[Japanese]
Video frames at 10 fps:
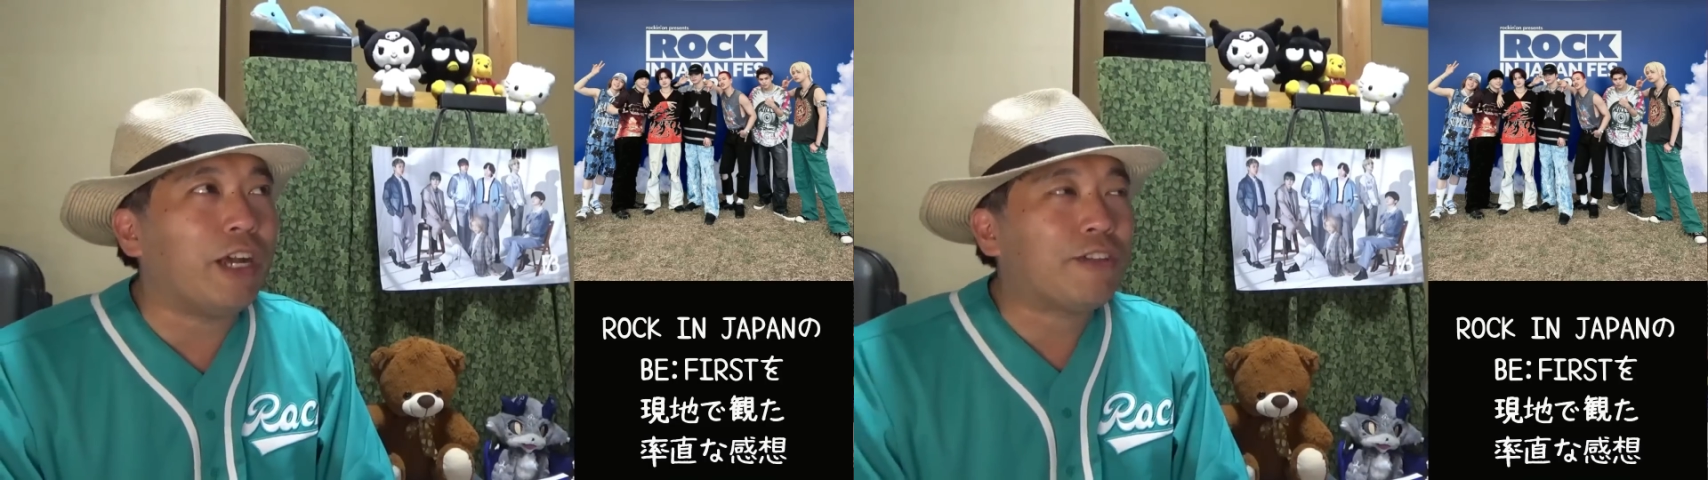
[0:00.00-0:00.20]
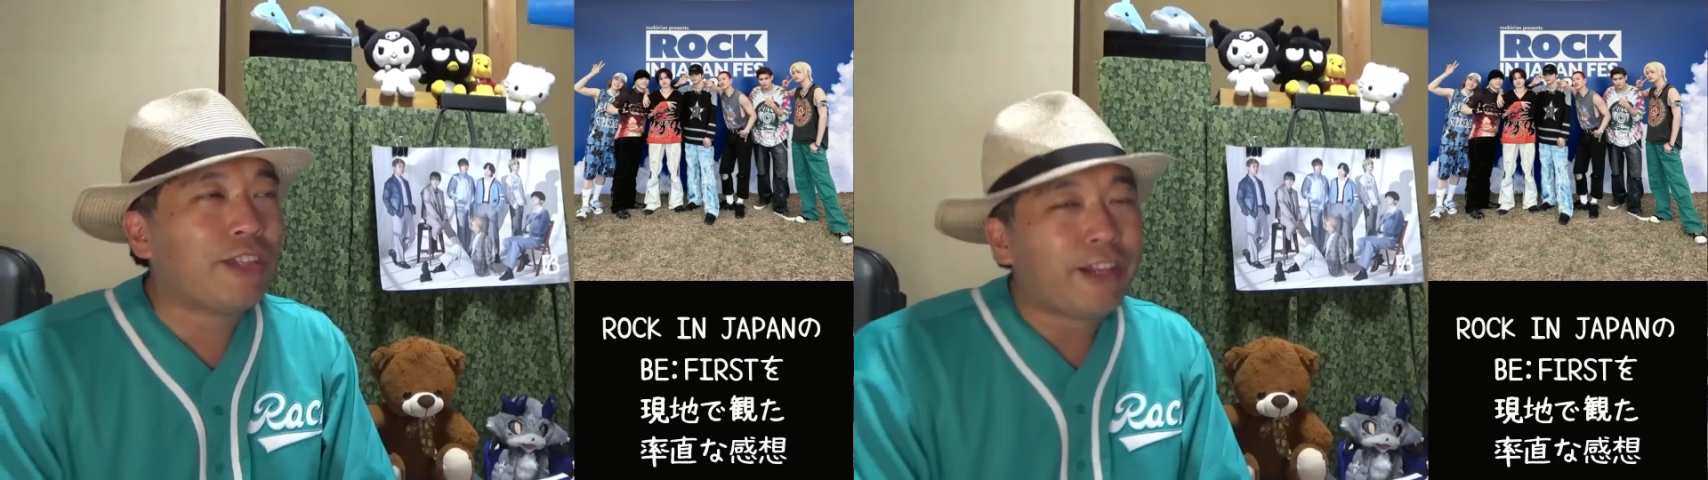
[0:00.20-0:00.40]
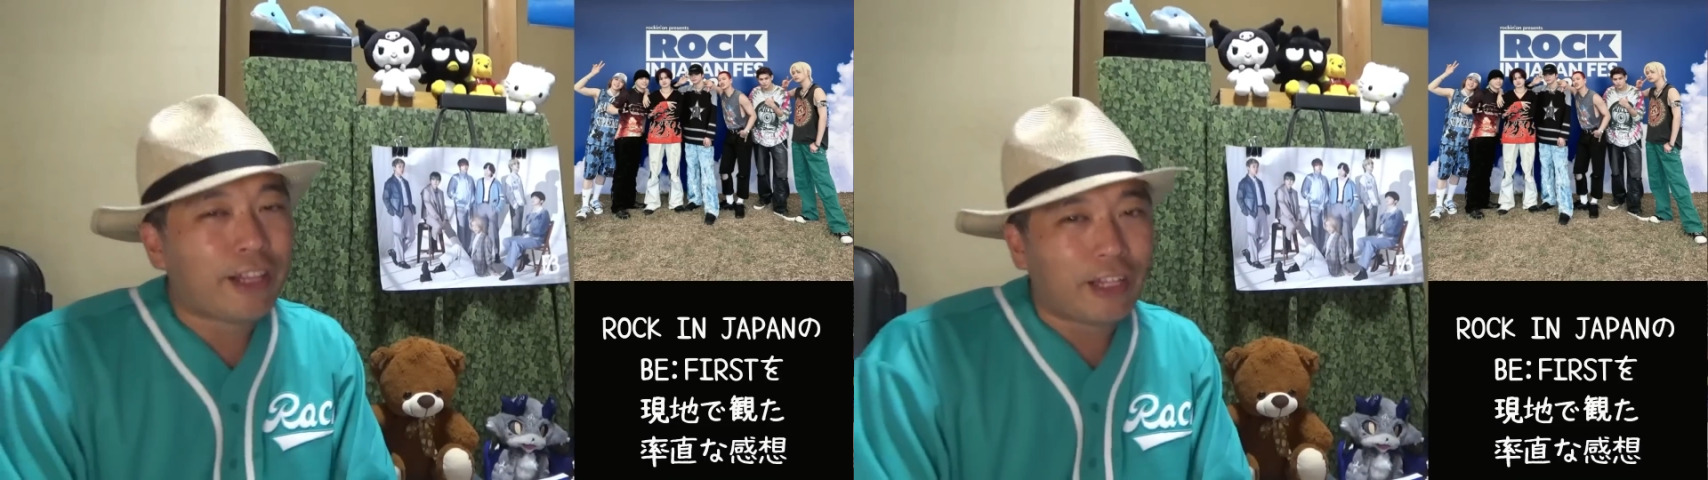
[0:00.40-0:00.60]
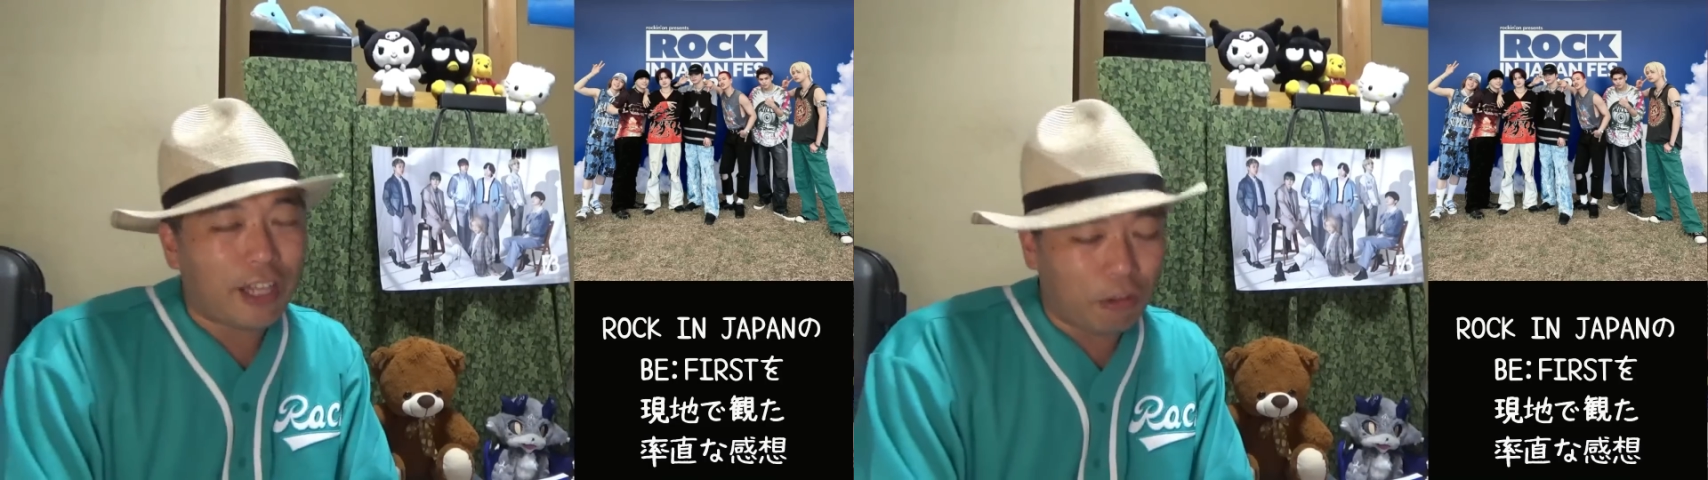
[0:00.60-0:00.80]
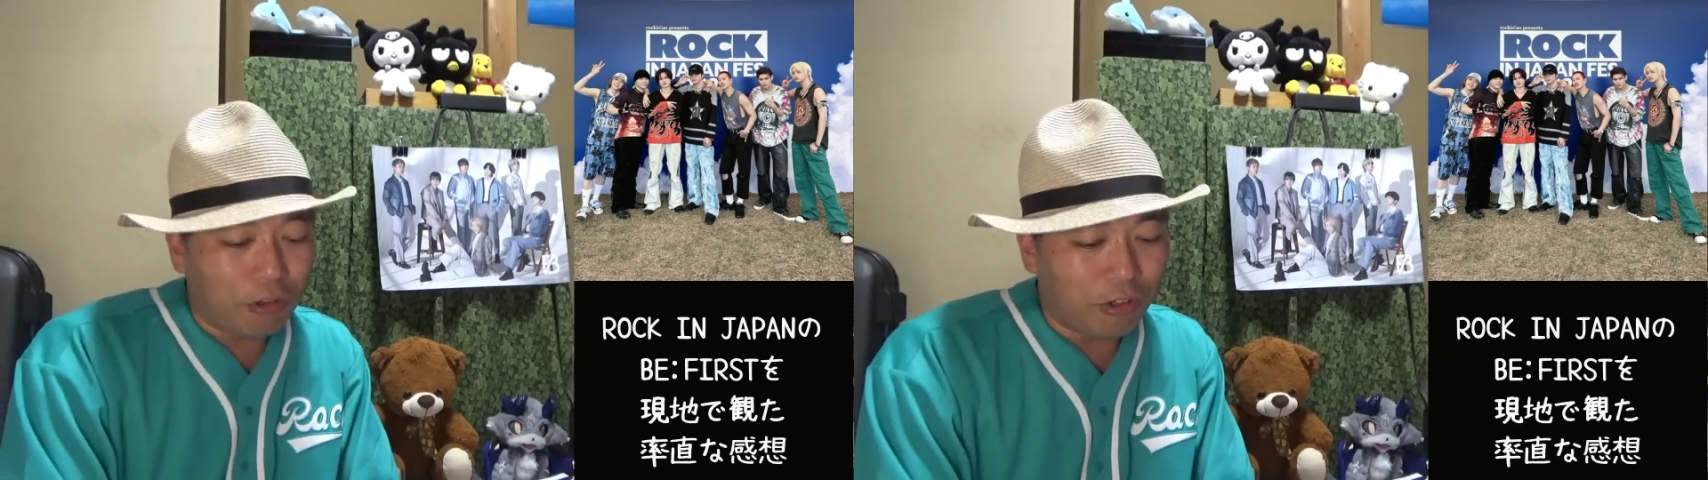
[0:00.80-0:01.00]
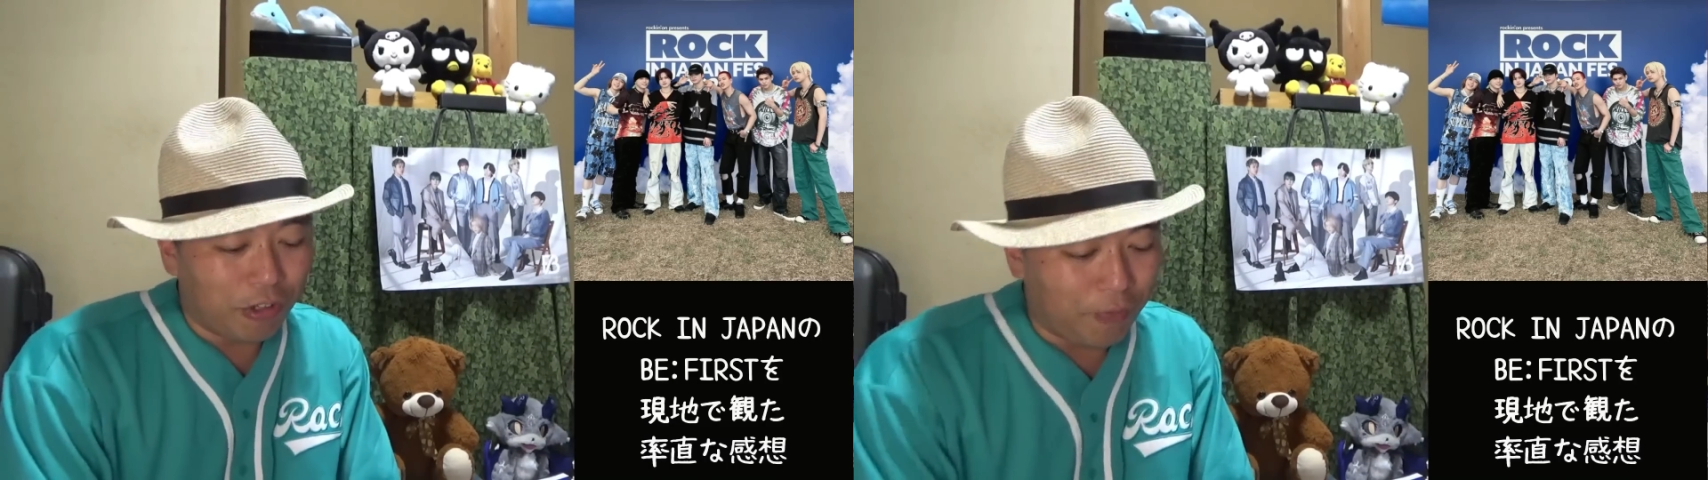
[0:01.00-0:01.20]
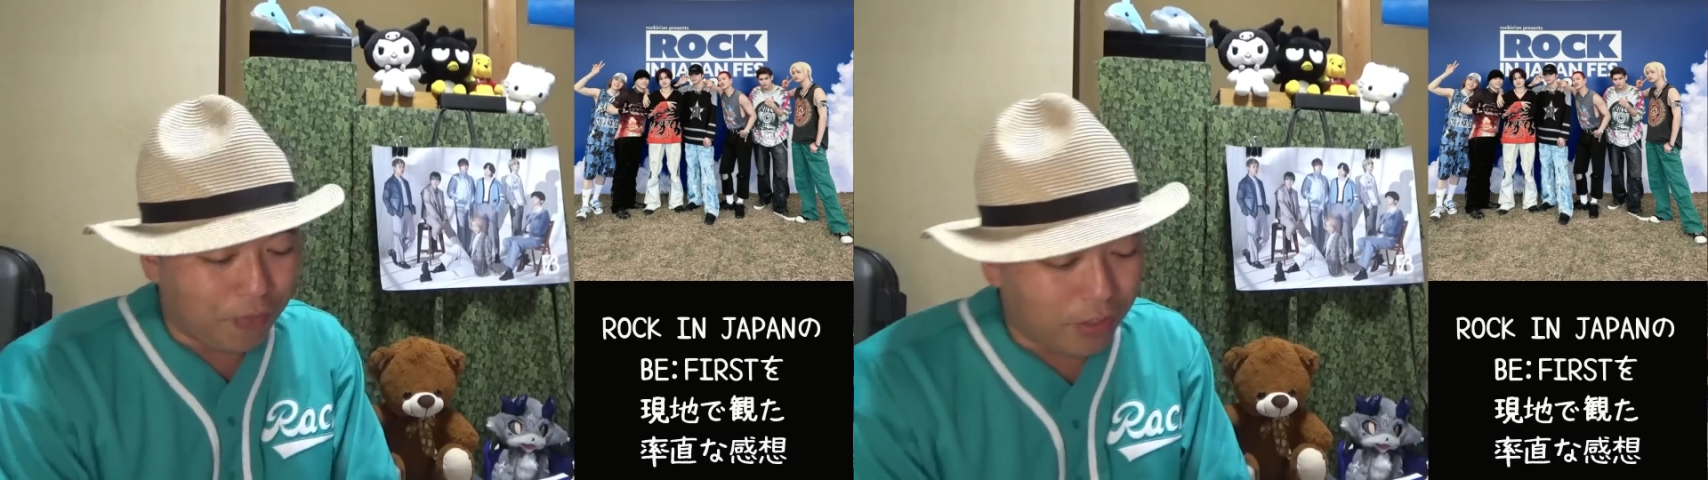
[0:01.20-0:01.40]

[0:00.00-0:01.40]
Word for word: 暑かったけど、